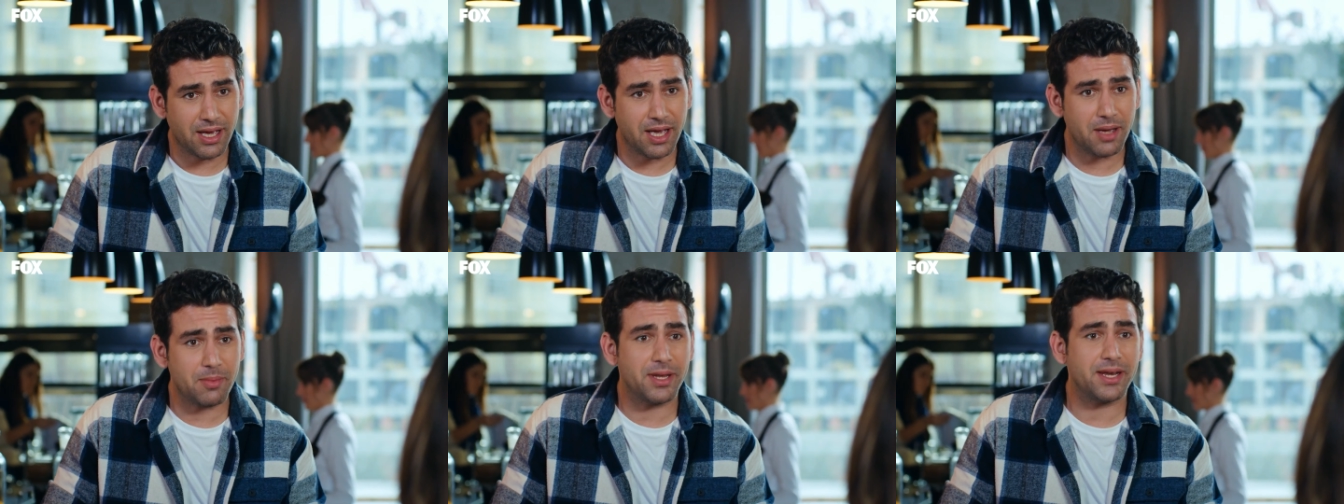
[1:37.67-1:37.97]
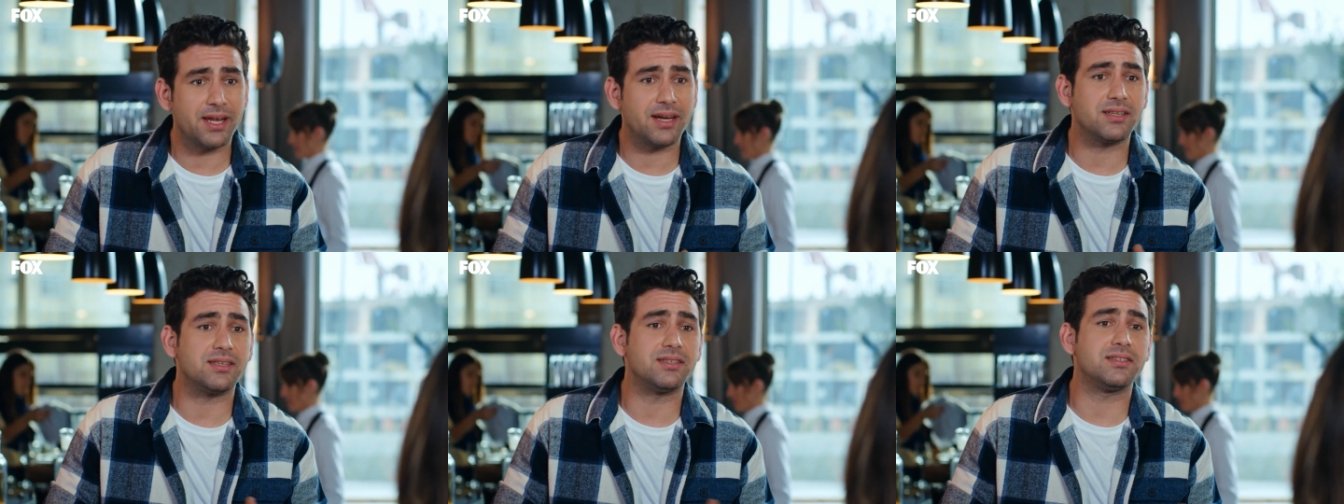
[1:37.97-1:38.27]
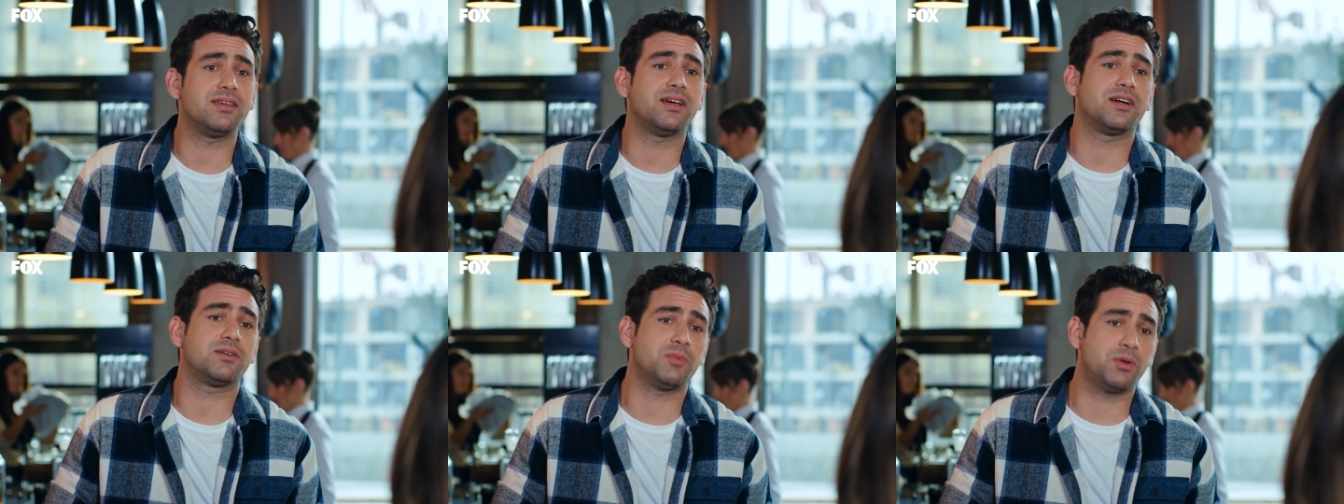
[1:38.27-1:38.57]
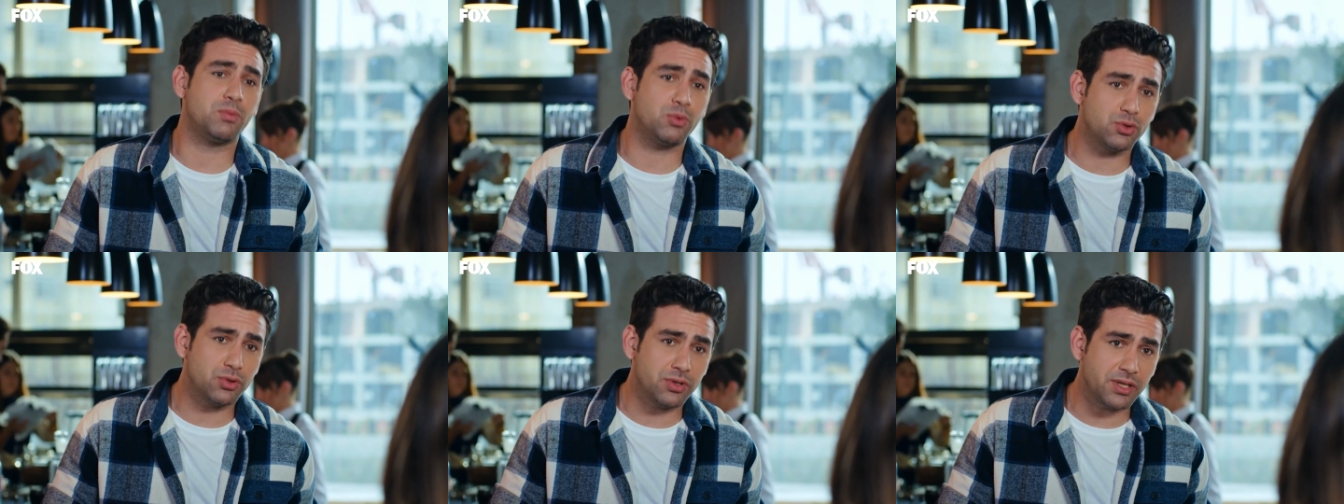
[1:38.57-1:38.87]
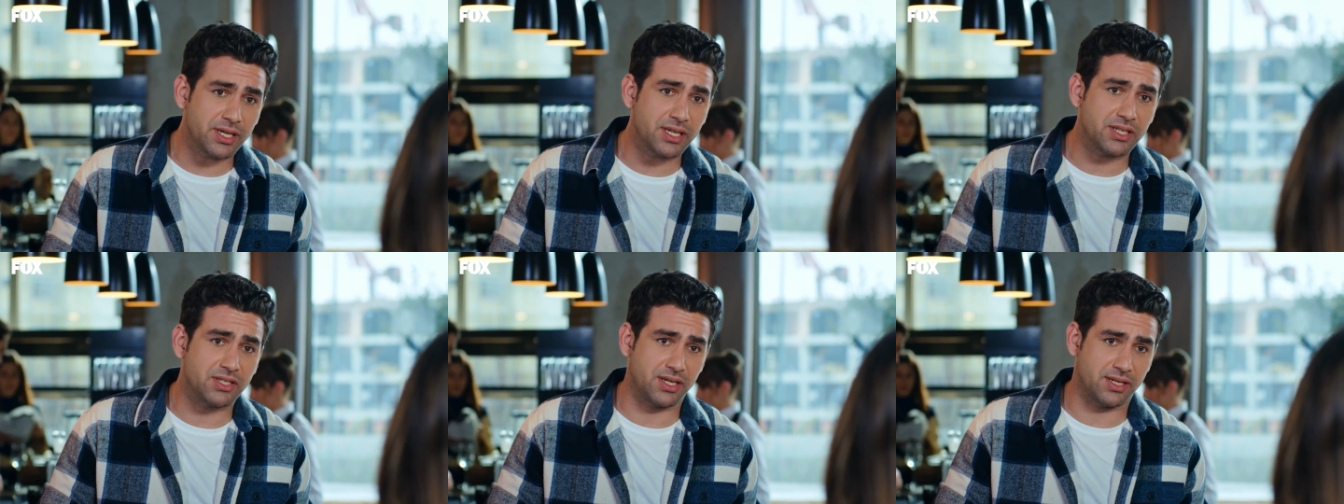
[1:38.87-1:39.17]
hemen herkesi yakma
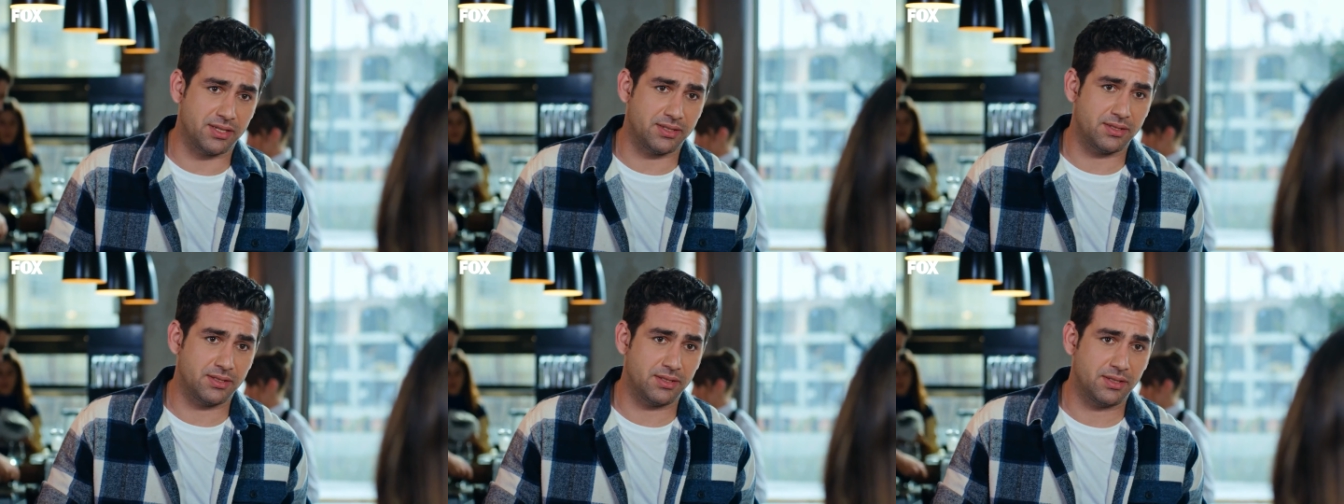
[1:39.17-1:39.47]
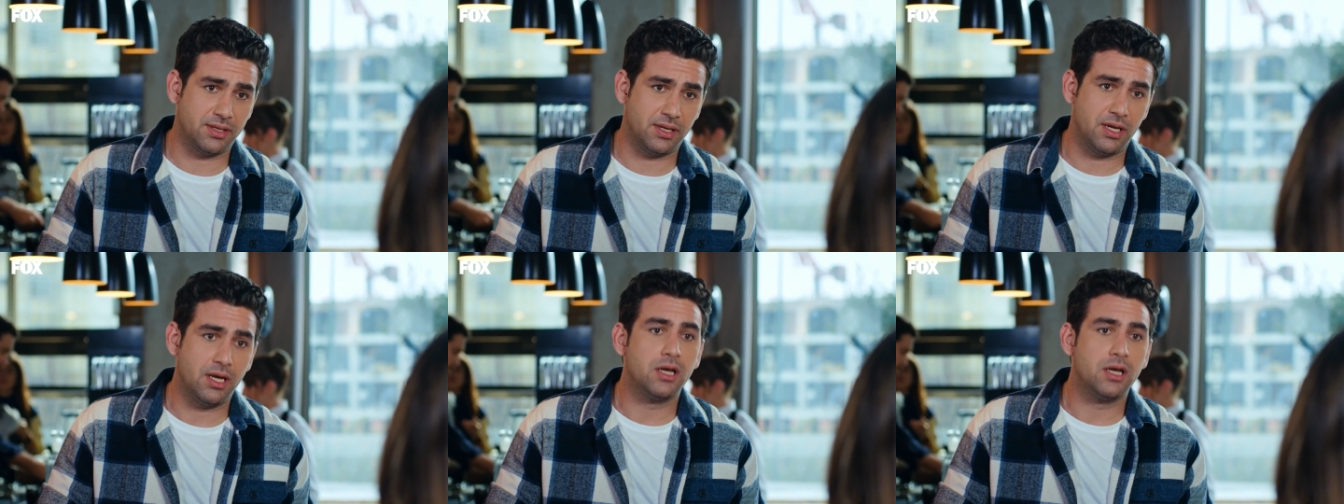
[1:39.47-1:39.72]
moduna geçersin.